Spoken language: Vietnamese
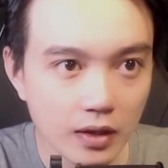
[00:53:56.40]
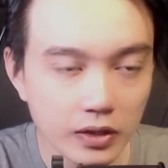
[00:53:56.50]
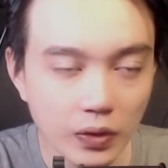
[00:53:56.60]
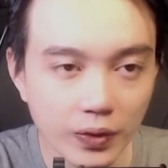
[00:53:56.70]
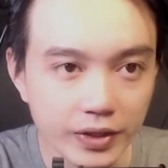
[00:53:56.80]

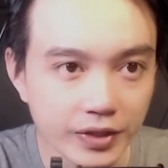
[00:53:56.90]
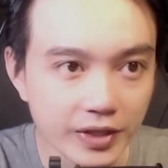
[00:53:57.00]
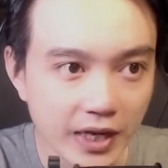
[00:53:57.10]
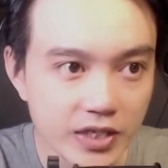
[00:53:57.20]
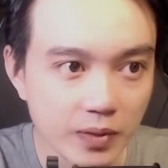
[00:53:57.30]
Tôi thừa
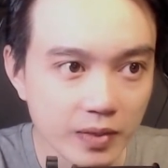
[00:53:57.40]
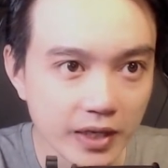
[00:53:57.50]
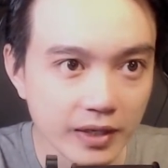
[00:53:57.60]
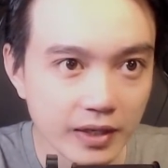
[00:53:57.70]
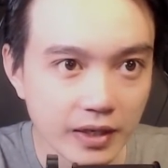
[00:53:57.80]
thắng xông lên,
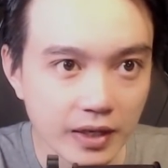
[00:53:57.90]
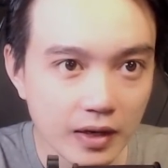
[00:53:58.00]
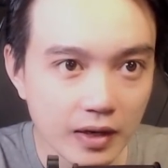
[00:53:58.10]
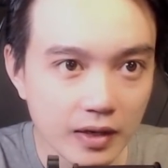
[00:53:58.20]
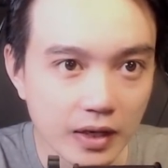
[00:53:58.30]

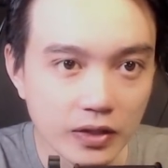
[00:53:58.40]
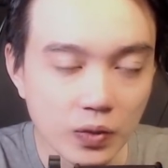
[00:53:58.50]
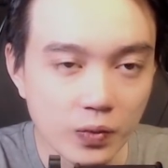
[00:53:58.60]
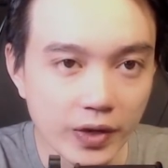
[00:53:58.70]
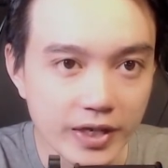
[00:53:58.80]
định
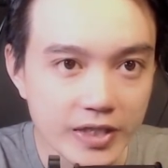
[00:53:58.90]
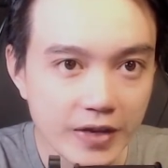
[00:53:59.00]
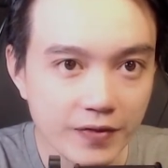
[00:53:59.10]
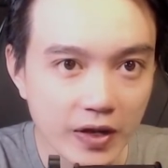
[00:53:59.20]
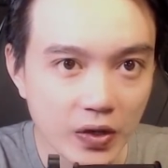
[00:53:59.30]
tung quyền xé
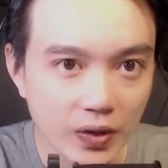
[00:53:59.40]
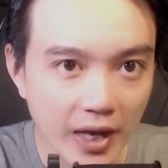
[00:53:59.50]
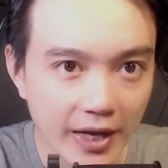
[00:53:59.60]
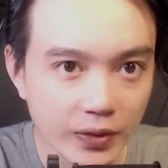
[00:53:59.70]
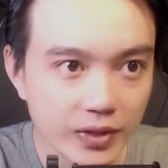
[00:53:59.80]
phần còn
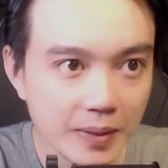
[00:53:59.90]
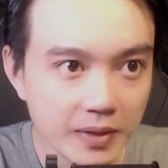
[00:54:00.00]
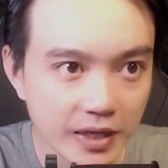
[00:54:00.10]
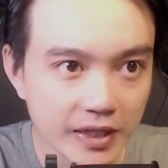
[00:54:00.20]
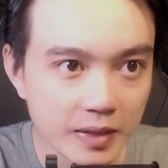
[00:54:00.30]
lại của giáp ngực và